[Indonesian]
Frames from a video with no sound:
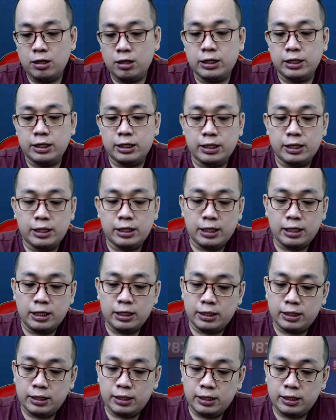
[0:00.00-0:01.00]
gear ya
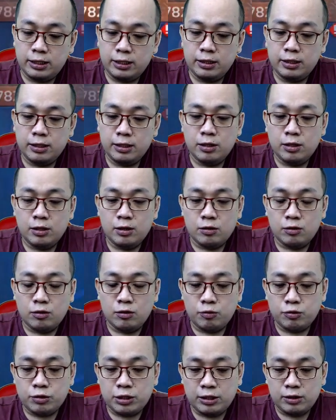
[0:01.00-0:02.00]
gear
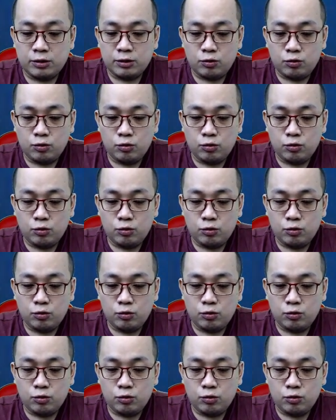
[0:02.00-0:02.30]
top 1